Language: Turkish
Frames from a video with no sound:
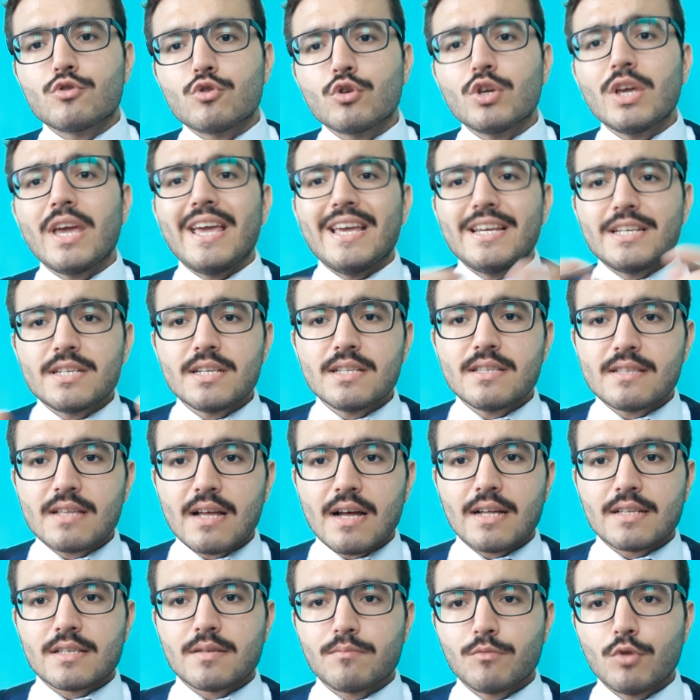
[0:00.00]
Çünkü eşit
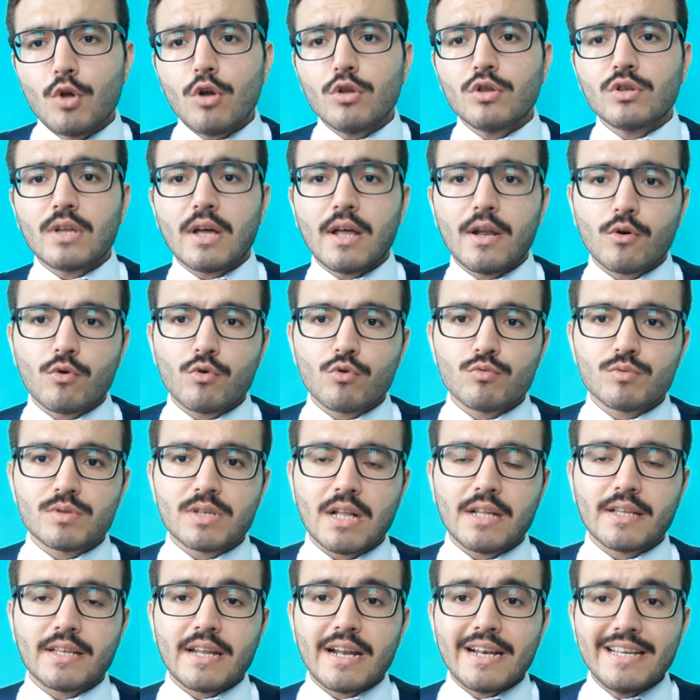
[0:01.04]
dağıtım. 4 tane
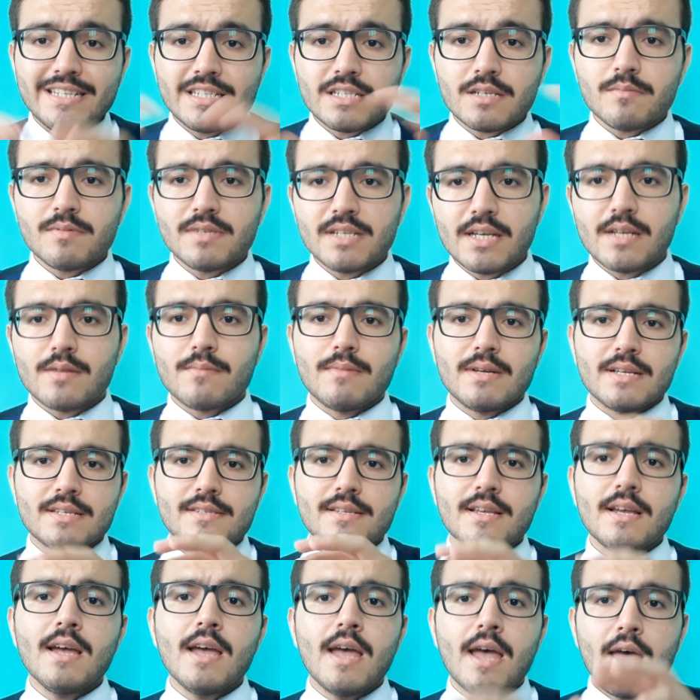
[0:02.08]
kurumsal girer. Hiç kimse
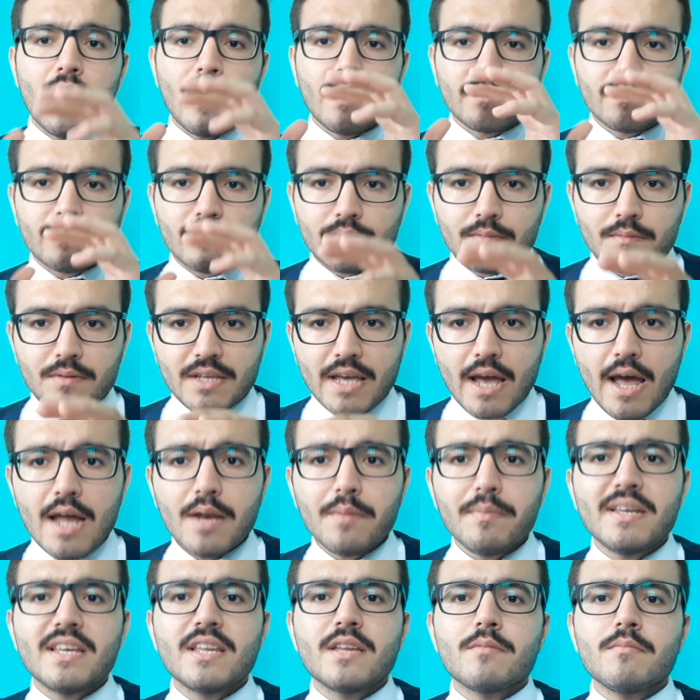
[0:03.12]
girmezse
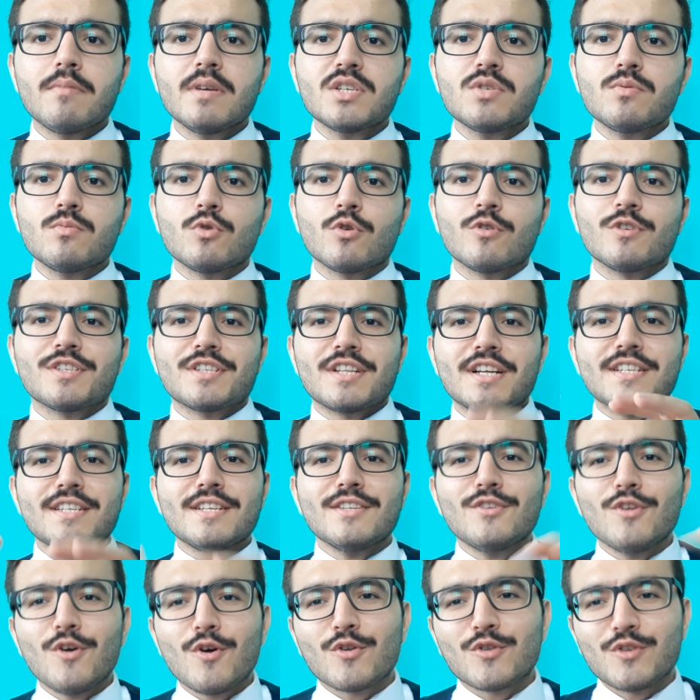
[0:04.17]
her biri 25 milyon isterse
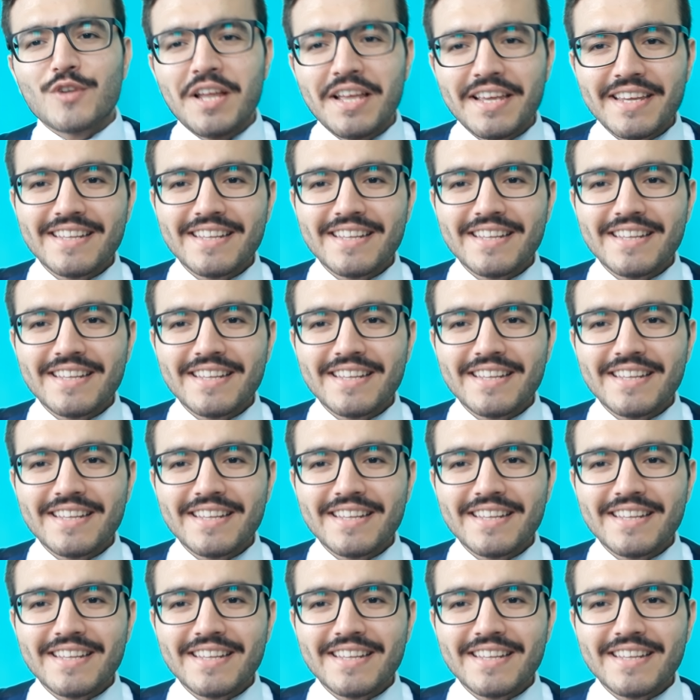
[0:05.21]
4'üne